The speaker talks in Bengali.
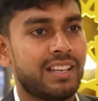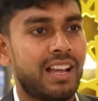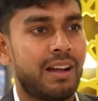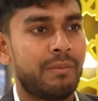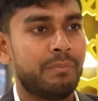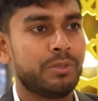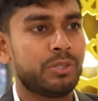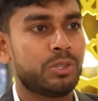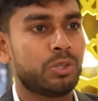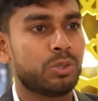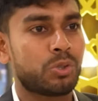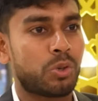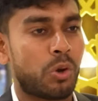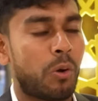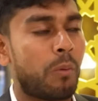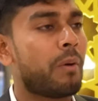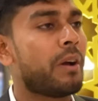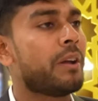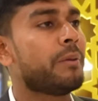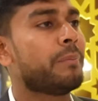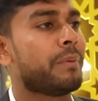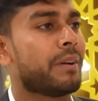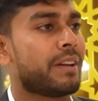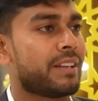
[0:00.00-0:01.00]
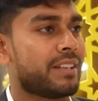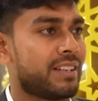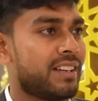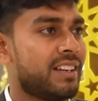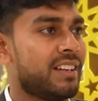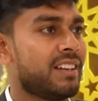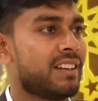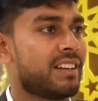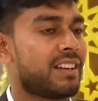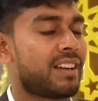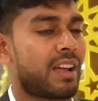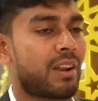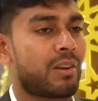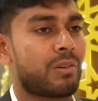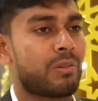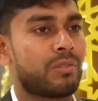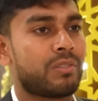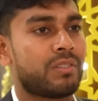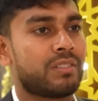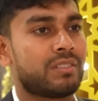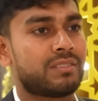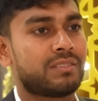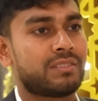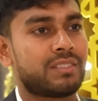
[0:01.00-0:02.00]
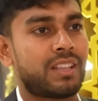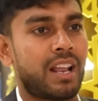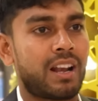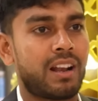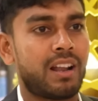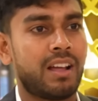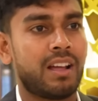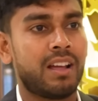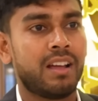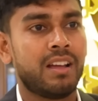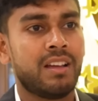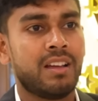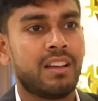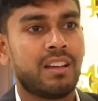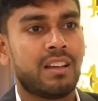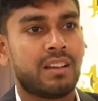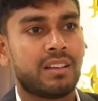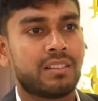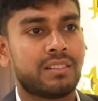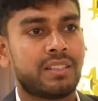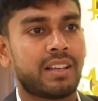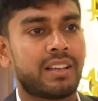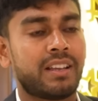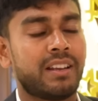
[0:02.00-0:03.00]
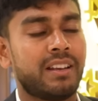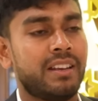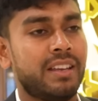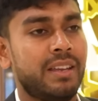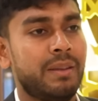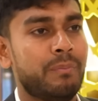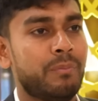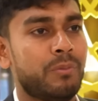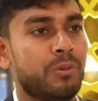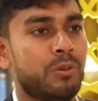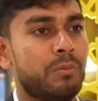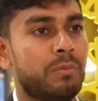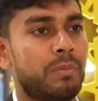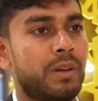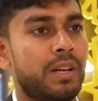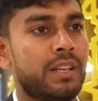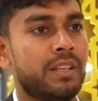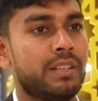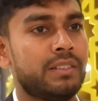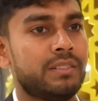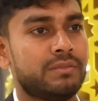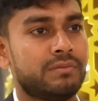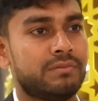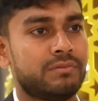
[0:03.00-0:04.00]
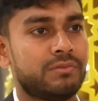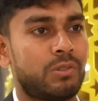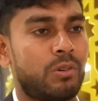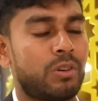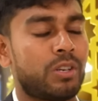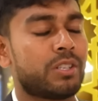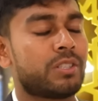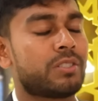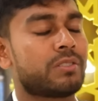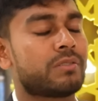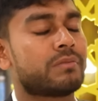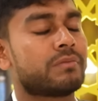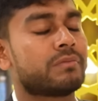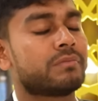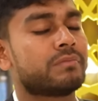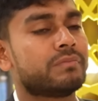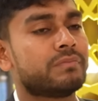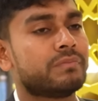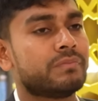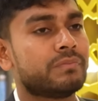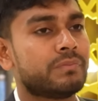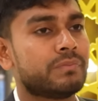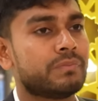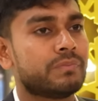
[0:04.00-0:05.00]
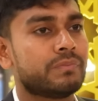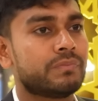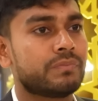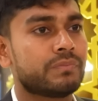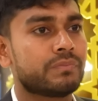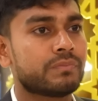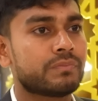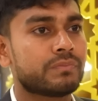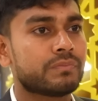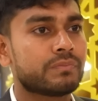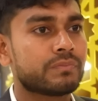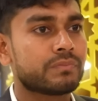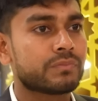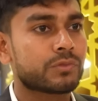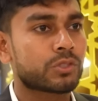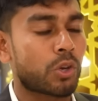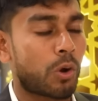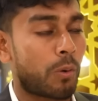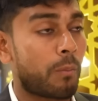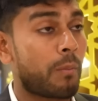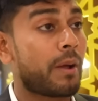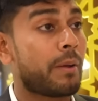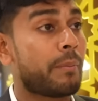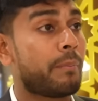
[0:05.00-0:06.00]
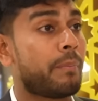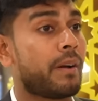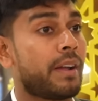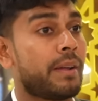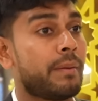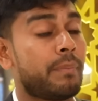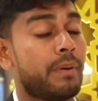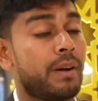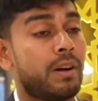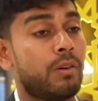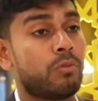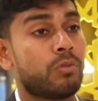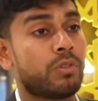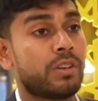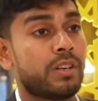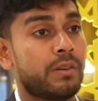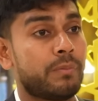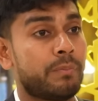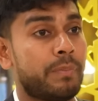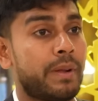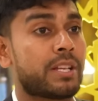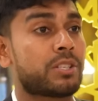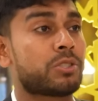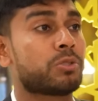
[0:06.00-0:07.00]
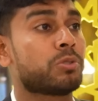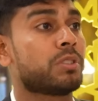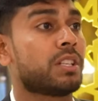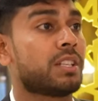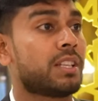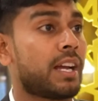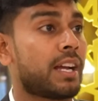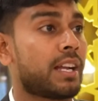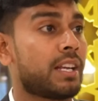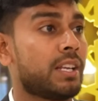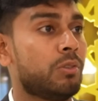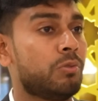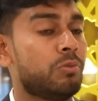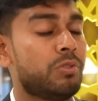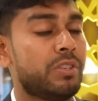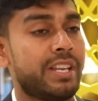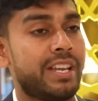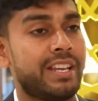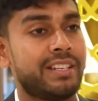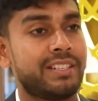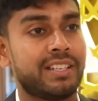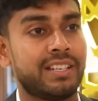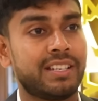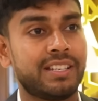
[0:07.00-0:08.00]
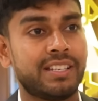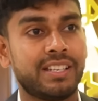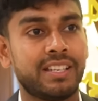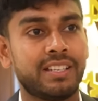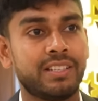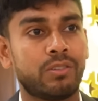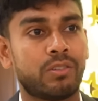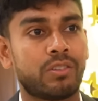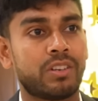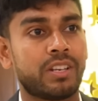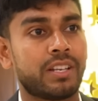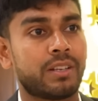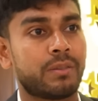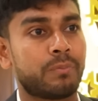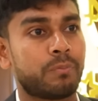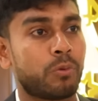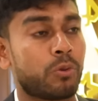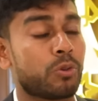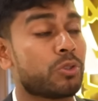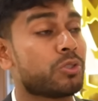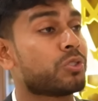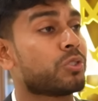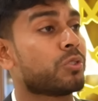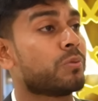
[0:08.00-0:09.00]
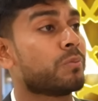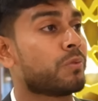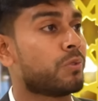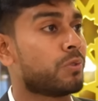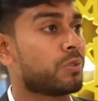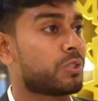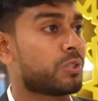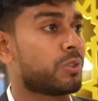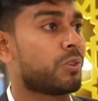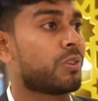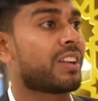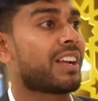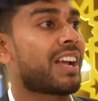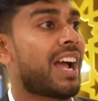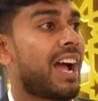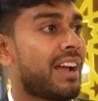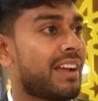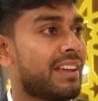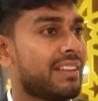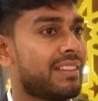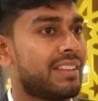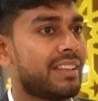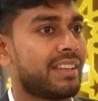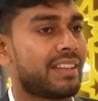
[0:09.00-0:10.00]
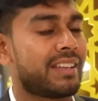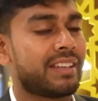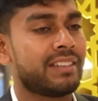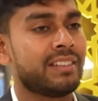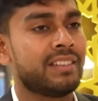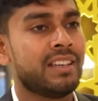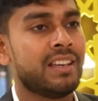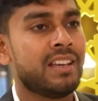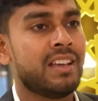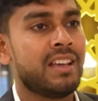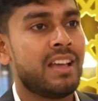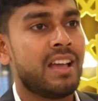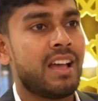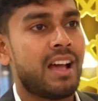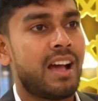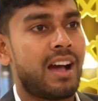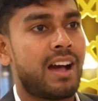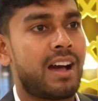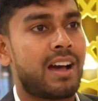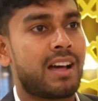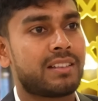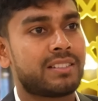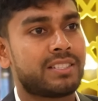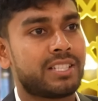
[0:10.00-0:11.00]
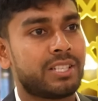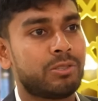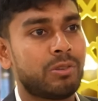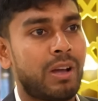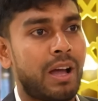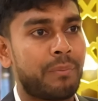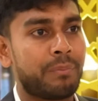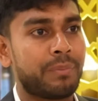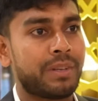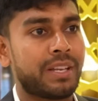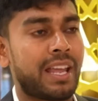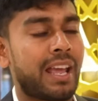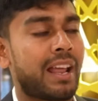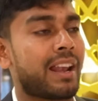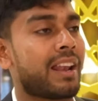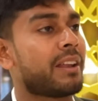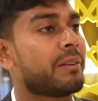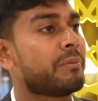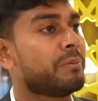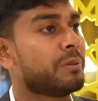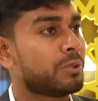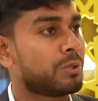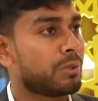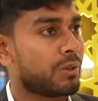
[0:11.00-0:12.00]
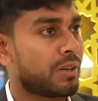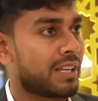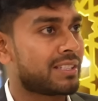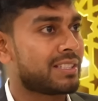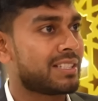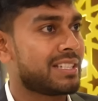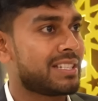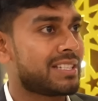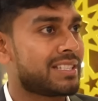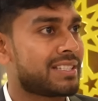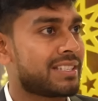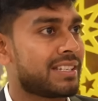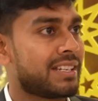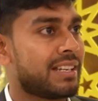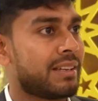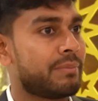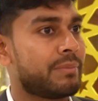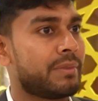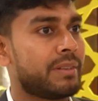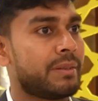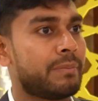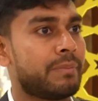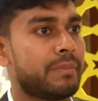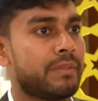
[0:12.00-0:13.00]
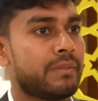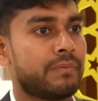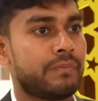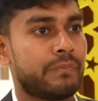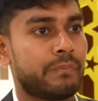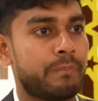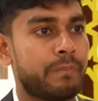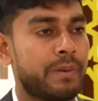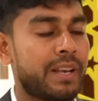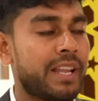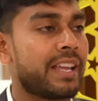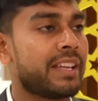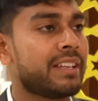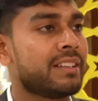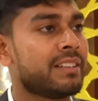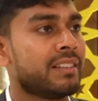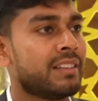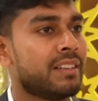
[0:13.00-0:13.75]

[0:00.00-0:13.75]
আমি তো সময় পাই না কারণ তারা দেখেন ইমরুল ভাই অনেক সময় পায় বা ওনার ব্যস্ততা থাকলে উনি এটা নিয়েই অনেক পরিশ্রম করছে অনেক আগে থেকেই আর যেহেতু আমি খেলার ভিতরে আছি স্টিল আমি প্লেয়িং